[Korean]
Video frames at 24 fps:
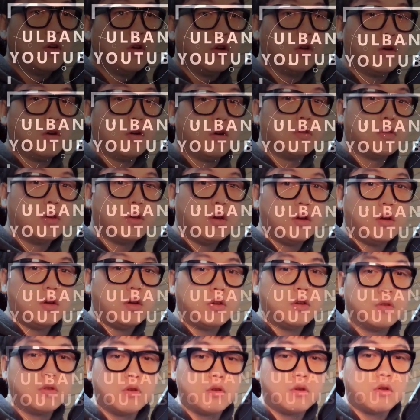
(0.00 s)
어, 예,
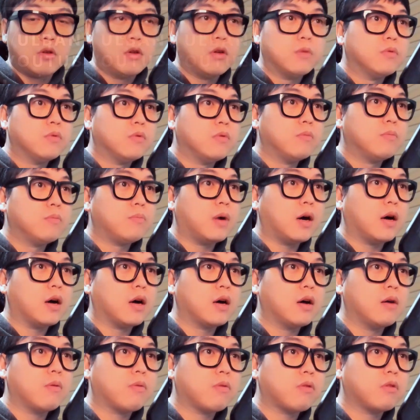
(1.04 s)
여러분
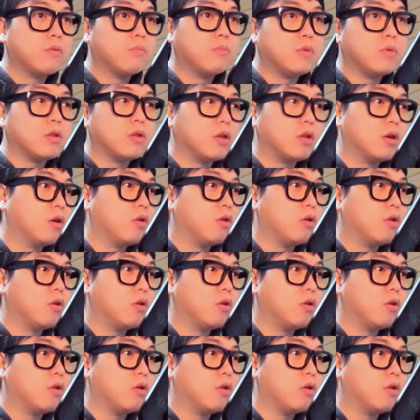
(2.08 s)
반갑습니다.